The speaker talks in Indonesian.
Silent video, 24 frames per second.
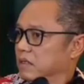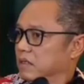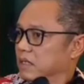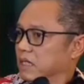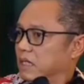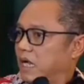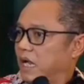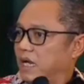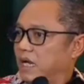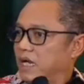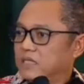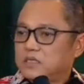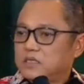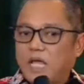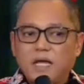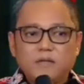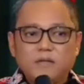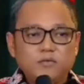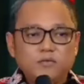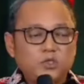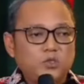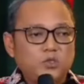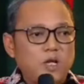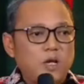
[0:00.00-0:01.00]
Karena
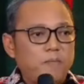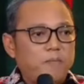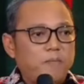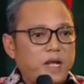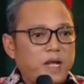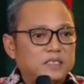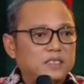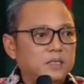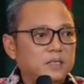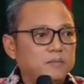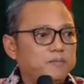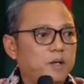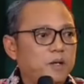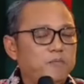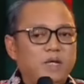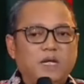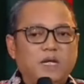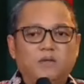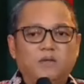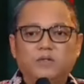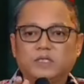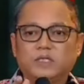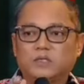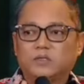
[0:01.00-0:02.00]
saat sudah pasti
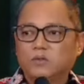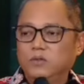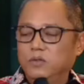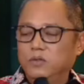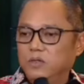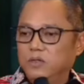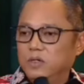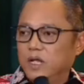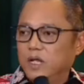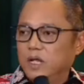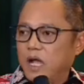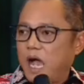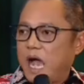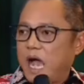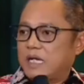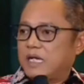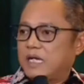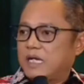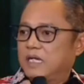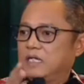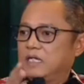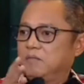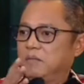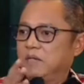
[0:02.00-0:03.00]
pemilu itu
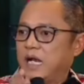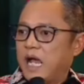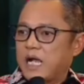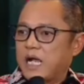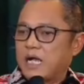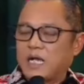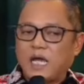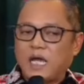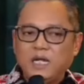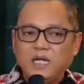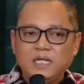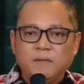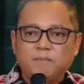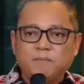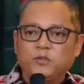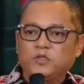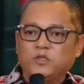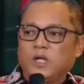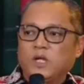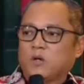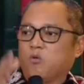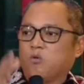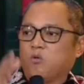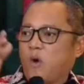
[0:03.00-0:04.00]
akan dimenangkan yang
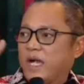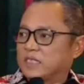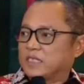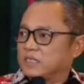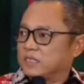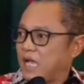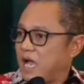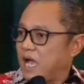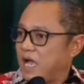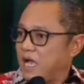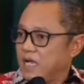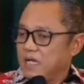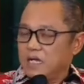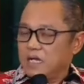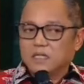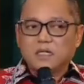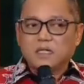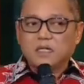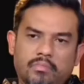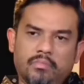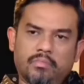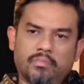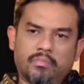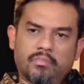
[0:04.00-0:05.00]
punya kuasa
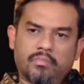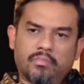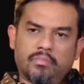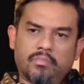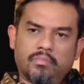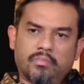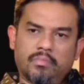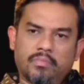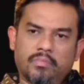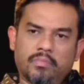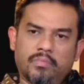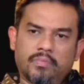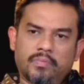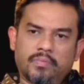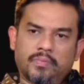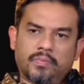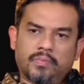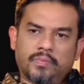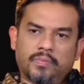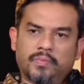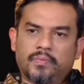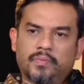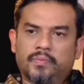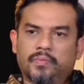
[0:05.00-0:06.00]
dan yang punya uang.
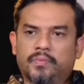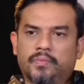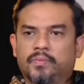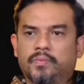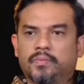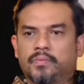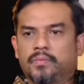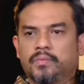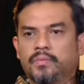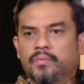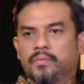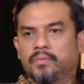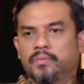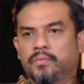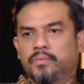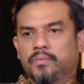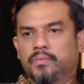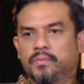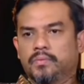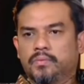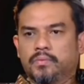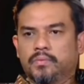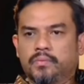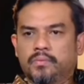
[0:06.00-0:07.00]
Tidak
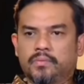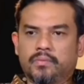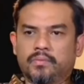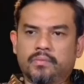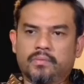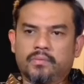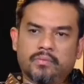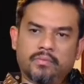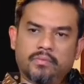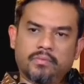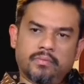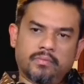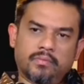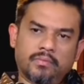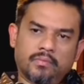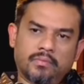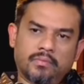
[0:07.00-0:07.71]
ada rumus lainnya.